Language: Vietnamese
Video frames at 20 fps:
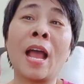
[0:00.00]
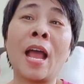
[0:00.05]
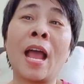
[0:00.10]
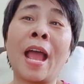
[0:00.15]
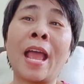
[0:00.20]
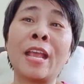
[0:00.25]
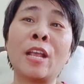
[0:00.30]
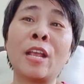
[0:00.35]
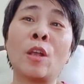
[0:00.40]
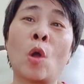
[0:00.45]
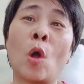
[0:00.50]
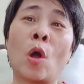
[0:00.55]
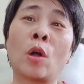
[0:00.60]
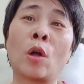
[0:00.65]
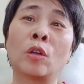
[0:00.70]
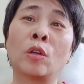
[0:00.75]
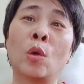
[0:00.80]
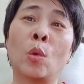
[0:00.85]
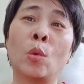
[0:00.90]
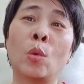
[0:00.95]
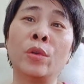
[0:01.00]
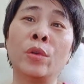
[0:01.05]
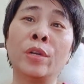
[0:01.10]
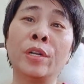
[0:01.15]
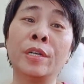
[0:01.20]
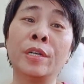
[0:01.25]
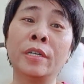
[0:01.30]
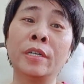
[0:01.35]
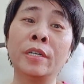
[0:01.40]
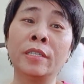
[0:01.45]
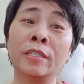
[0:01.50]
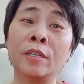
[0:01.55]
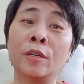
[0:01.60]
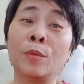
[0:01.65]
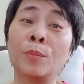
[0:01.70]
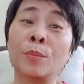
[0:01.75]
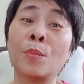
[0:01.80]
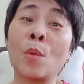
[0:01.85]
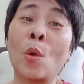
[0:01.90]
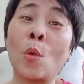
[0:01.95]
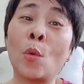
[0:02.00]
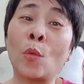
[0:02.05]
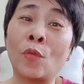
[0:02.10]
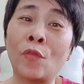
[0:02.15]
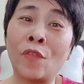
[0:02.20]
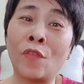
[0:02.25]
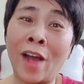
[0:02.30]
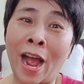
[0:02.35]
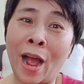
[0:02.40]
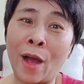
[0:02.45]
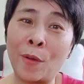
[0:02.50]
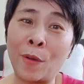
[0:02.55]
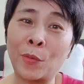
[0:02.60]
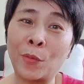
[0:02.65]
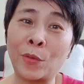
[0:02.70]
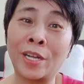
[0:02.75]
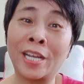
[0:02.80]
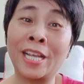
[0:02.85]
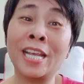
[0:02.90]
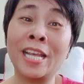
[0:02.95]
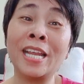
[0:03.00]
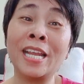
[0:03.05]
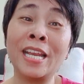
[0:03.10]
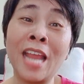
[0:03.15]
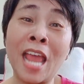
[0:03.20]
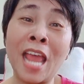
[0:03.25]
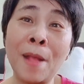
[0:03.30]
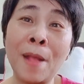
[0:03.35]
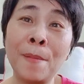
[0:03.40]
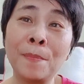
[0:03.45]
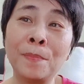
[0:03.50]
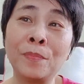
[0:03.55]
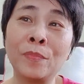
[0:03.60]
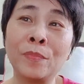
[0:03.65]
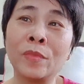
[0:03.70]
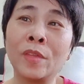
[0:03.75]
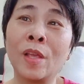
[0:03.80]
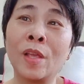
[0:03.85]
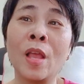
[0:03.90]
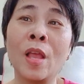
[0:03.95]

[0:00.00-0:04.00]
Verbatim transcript: hay còn ngủ nướng bù vào khi đêm